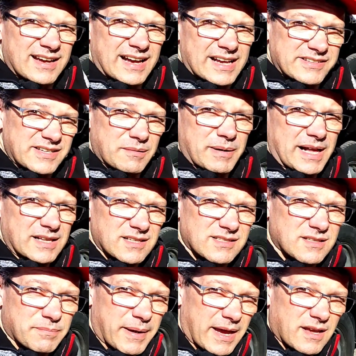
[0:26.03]
Also ich habe
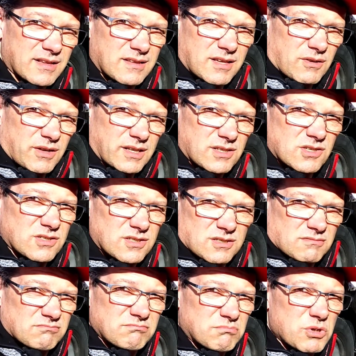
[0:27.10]
alles dabei, theoretisch
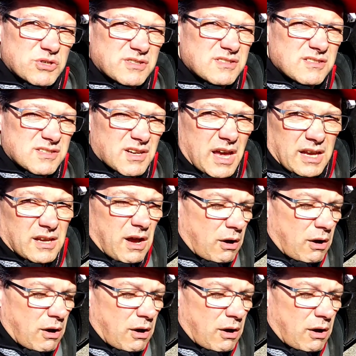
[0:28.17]
müssten sie eigentlich